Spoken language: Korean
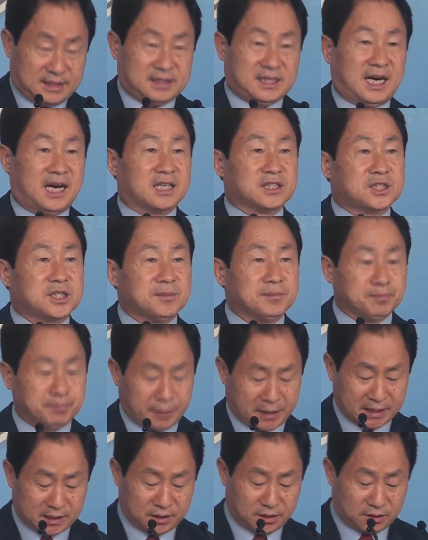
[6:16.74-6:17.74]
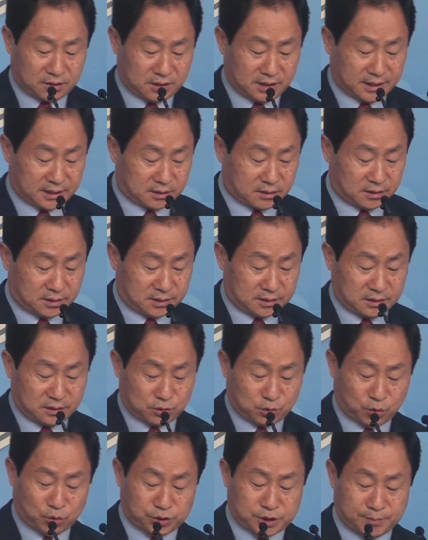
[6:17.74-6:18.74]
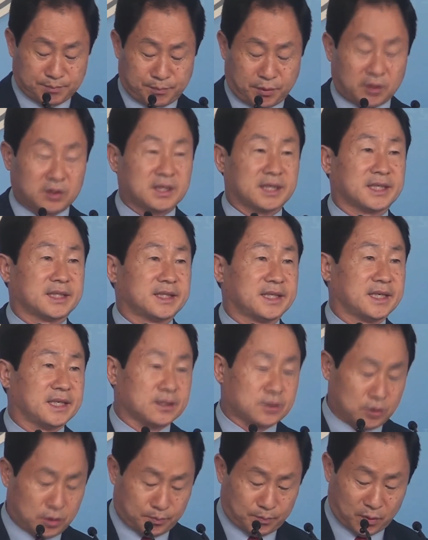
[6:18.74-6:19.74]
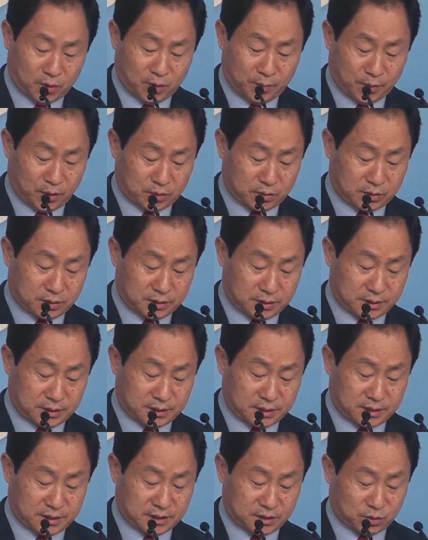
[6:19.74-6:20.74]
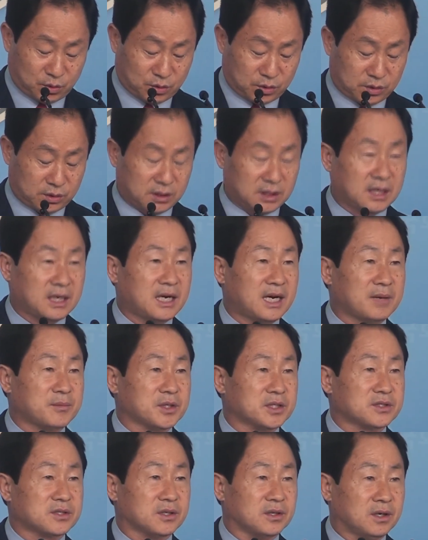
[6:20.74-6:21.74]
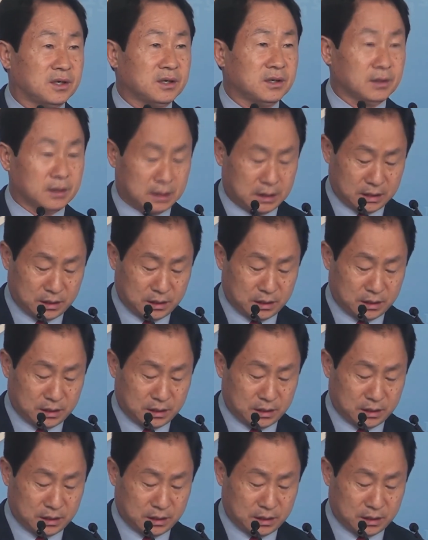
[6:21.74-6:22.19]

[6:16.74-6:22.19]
양심 판결을 했던 소신 법관에 대해서 보복 기소를 하면서